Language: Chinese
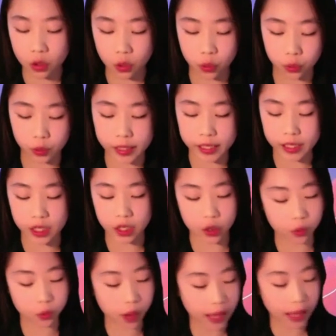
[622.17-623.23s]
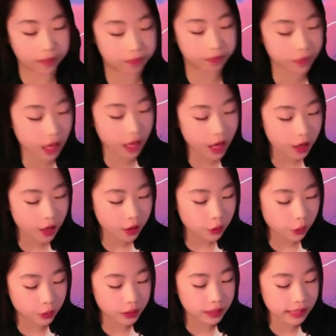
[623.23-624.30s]
狐狸和罐，
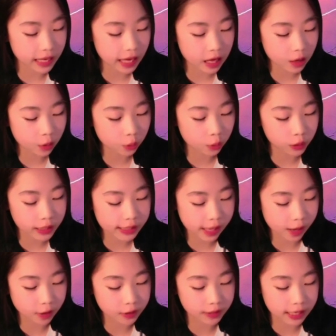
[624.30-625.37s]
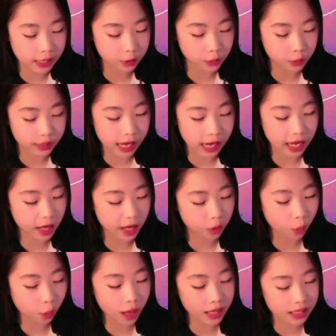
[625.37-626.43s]
有一天，狐狸小姐遇见了
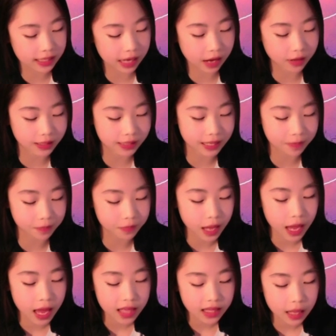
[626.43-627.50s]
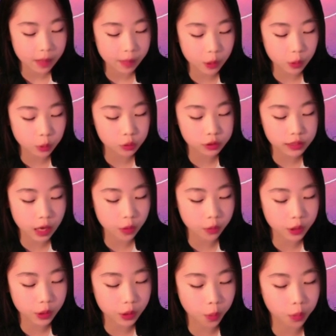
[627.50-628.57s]
罐小姐，他们互相
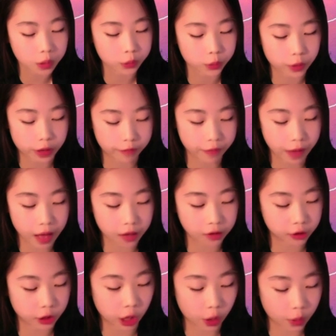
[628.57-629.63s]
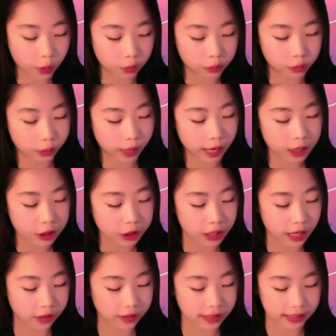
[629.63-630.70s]
问候了对方，然后就开始
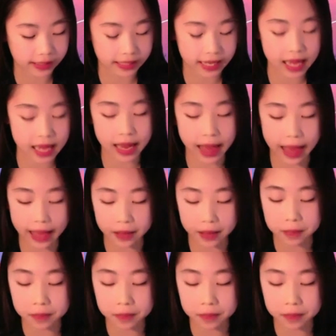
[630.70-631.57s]
聊起天来。